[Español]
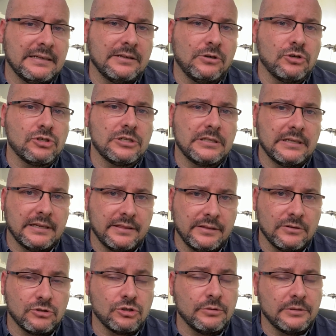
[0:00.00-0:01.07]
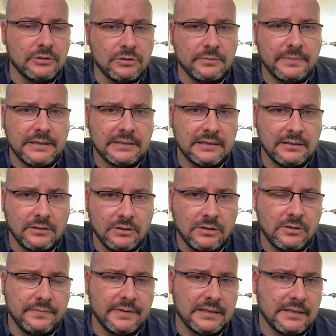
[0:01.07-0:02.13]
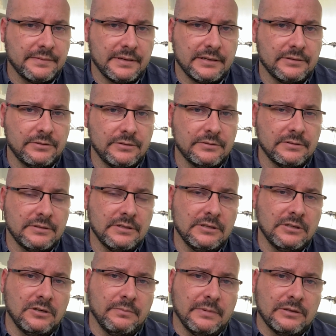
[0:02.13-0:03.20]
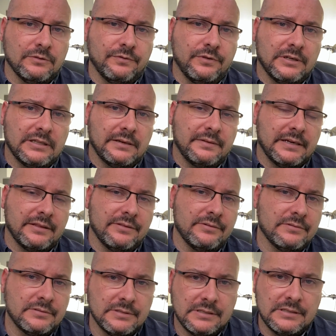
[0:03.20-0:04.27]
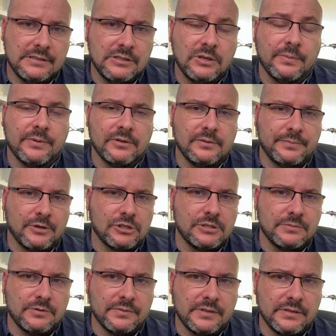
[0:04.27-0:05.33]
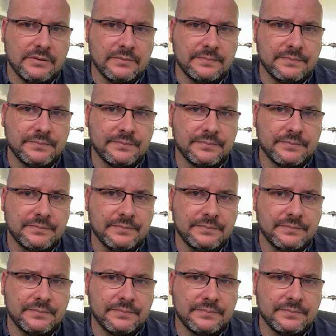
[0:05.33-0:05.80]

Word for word: en consideración, sobre todo para tener los ojos bien abiertos. Os mando un fuerte abrazo y os veo en el próximo vídeo.